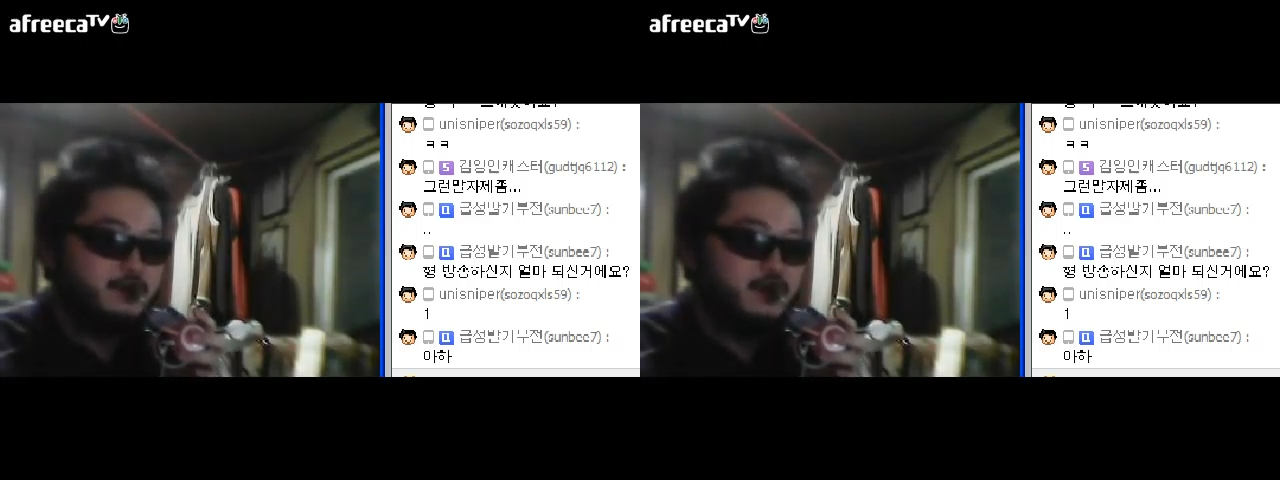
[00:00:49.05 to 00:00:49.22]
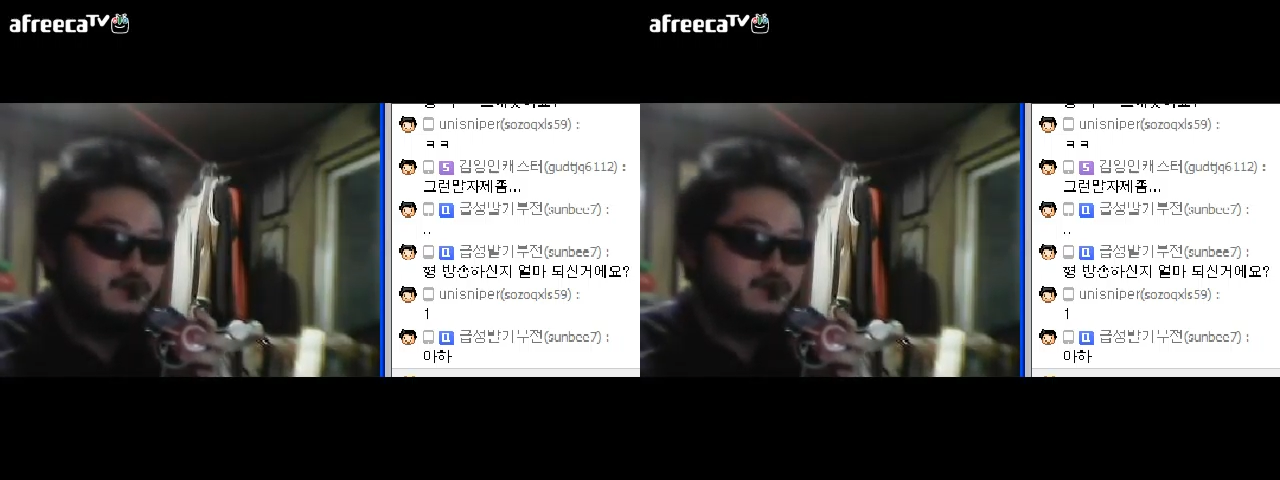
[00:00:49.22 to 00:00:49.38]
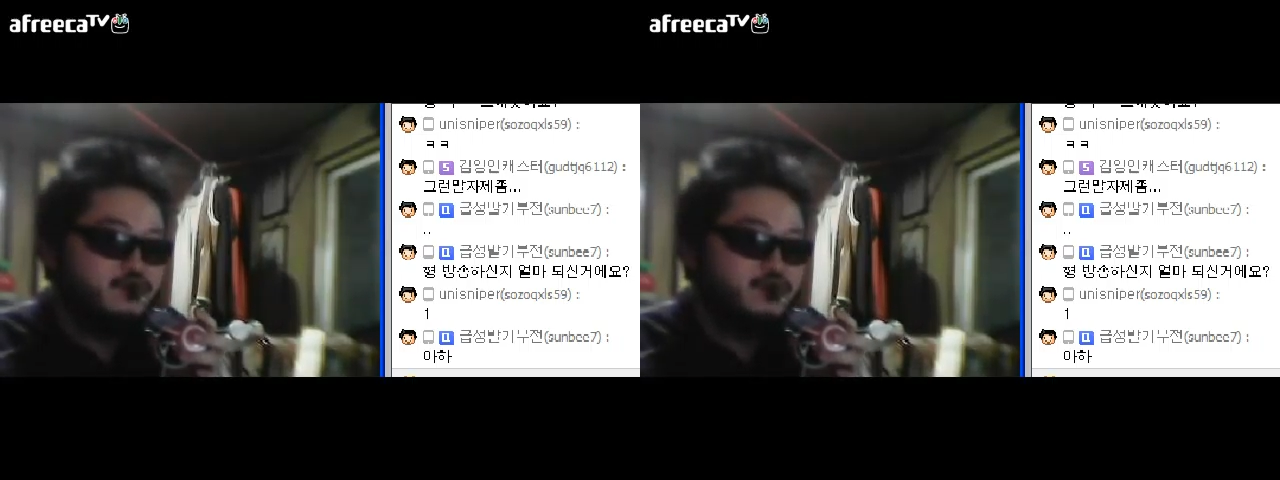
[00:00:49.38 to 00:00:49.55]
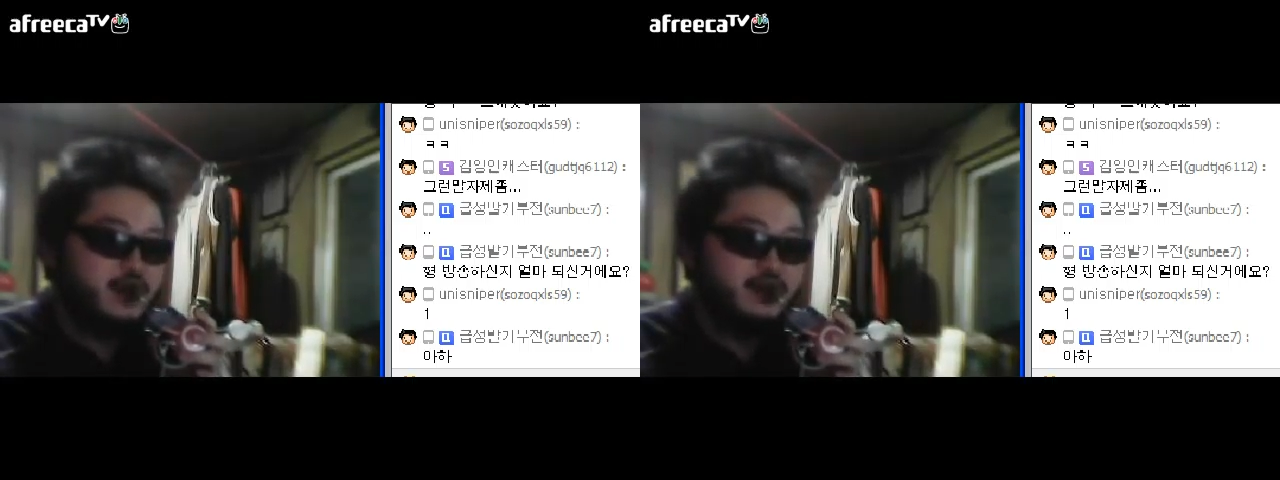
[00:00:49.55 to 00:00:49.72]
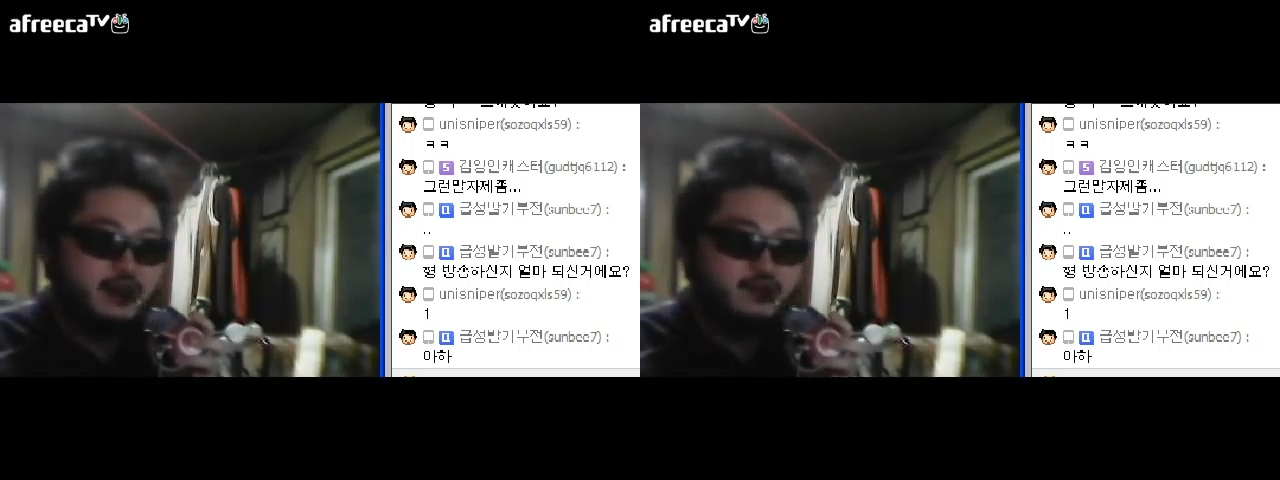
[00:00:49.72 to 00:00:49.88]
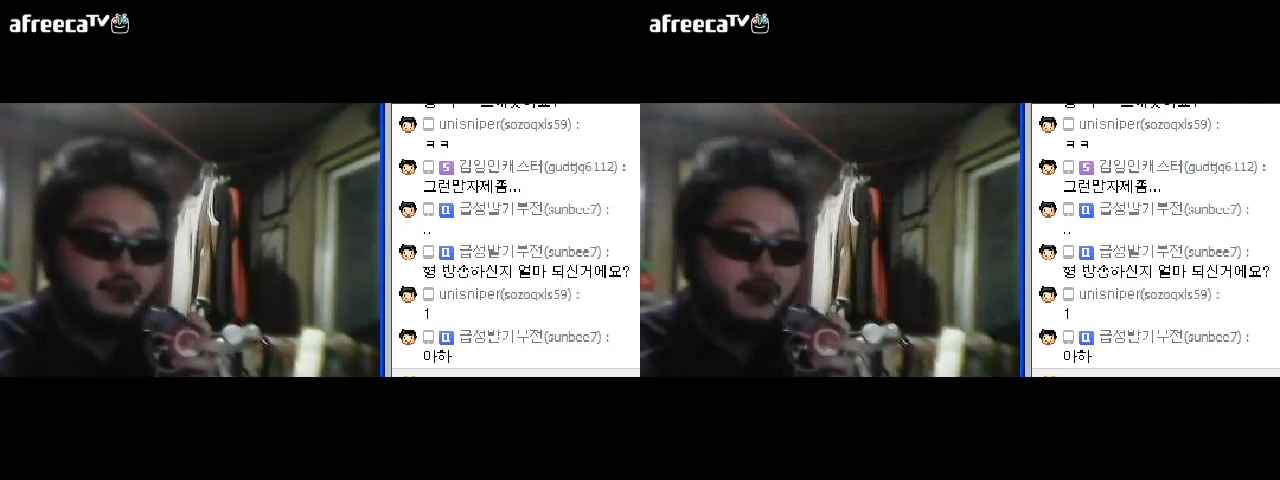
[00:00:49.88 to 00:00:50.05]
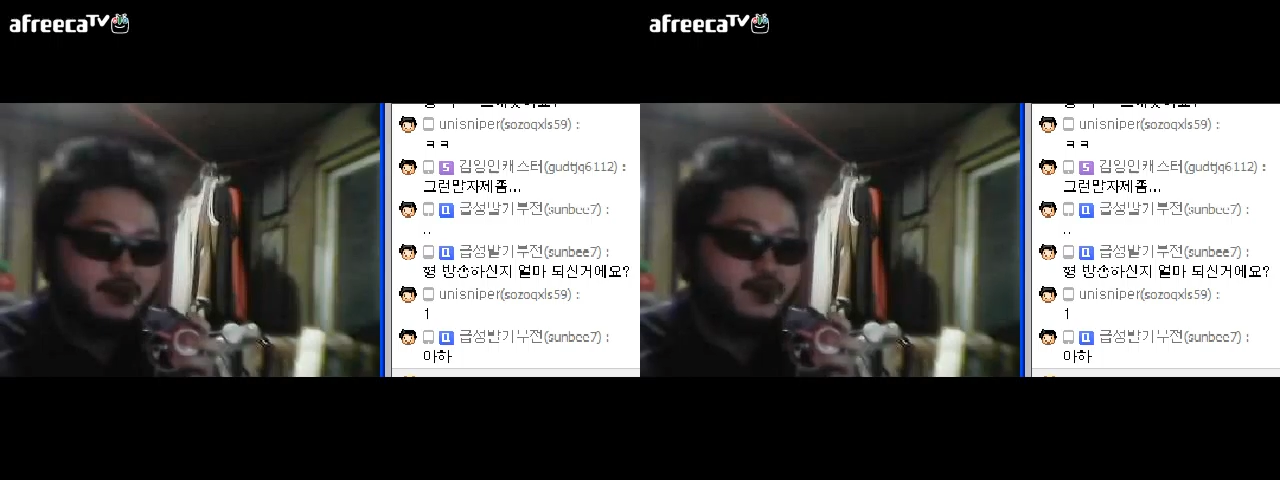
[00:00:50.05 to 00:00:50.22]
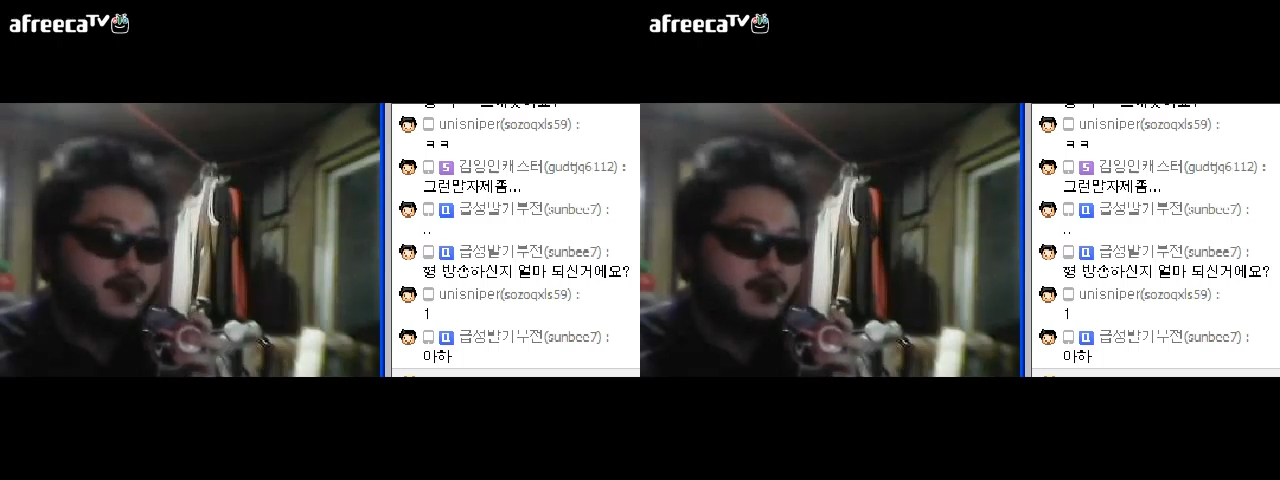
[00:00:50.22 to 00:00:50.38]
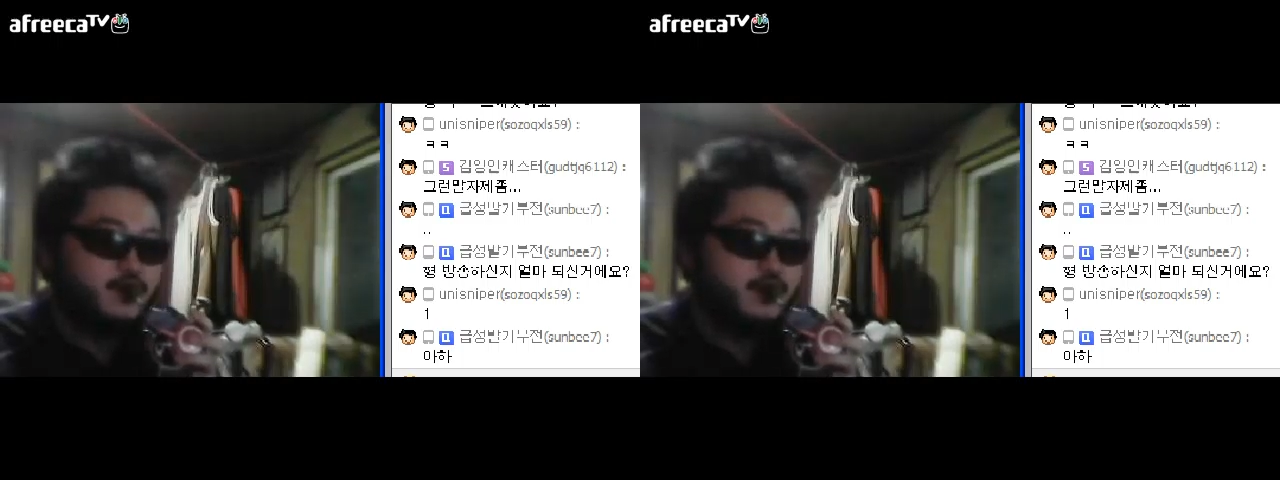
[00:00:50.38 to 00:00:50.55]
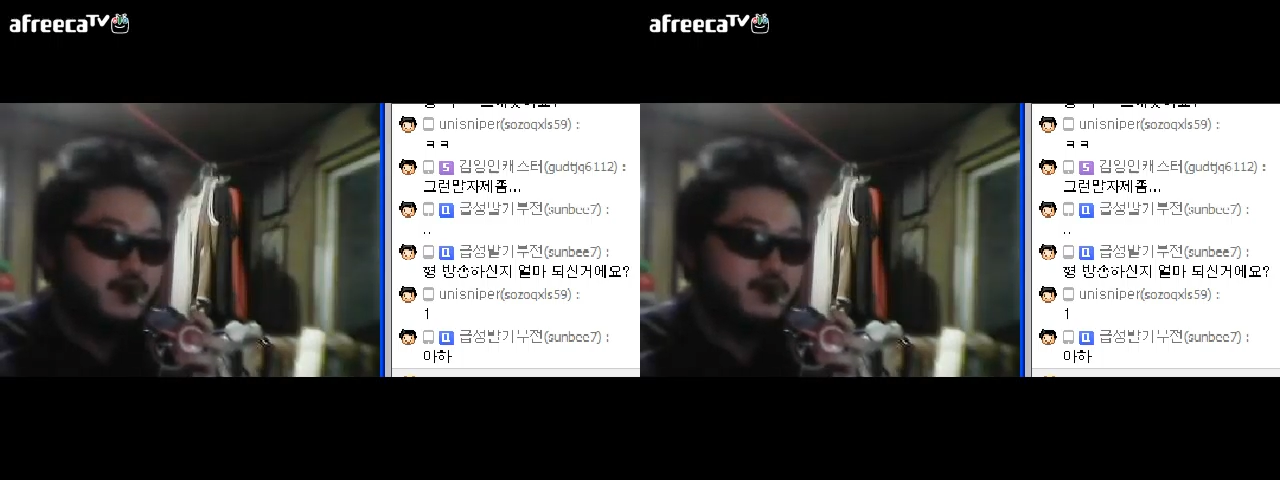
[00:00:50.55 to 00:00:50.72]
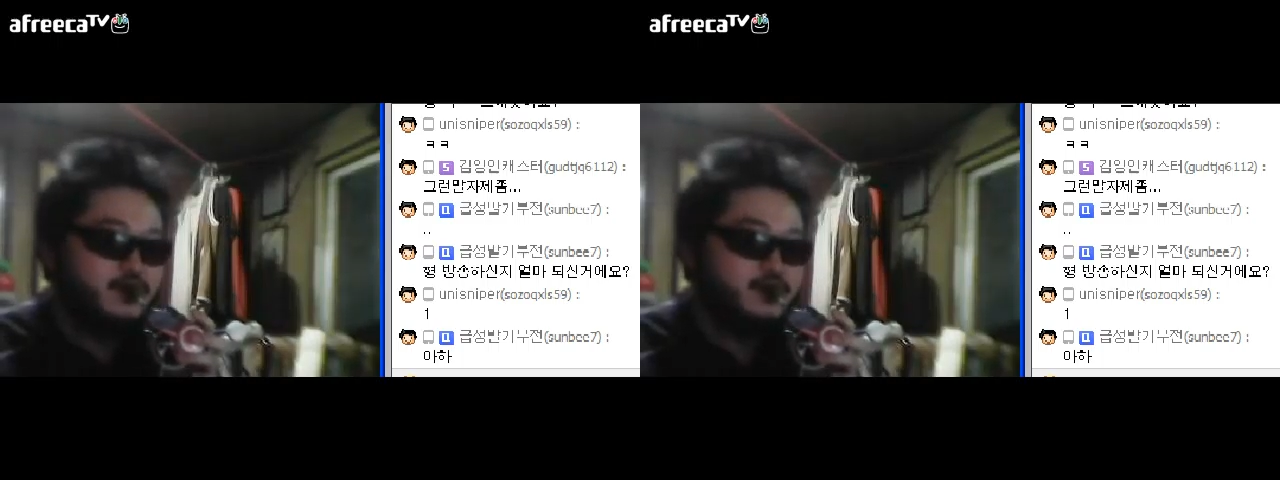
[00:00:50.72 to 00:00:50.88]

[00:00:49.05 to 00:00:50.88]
뭐 우울한 하루가 됐었고요.